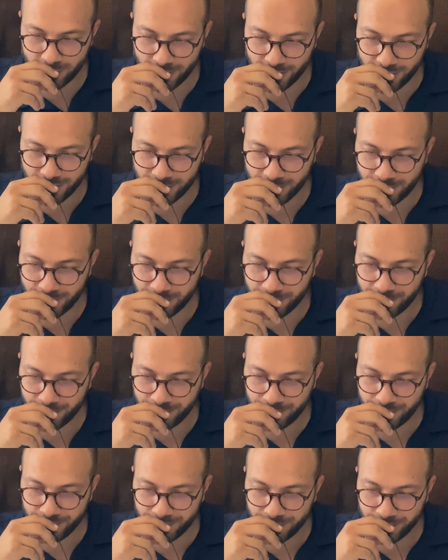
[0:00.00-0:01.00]
değil mi?
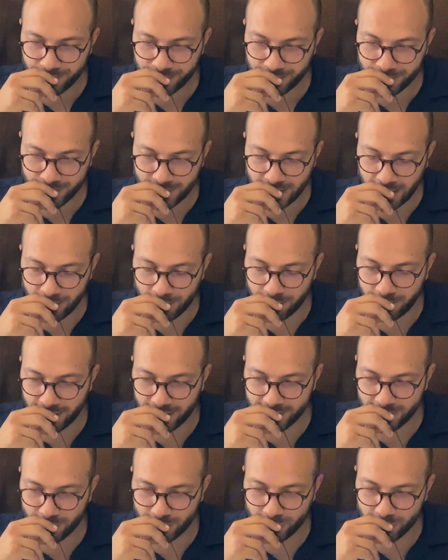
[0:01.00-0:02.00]
Tamam
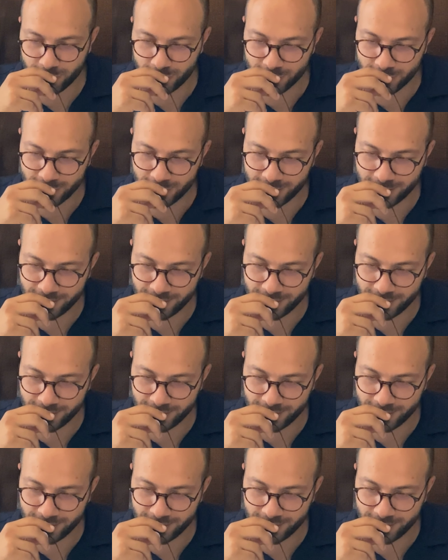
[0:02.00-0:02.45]
hadi görüşürüz.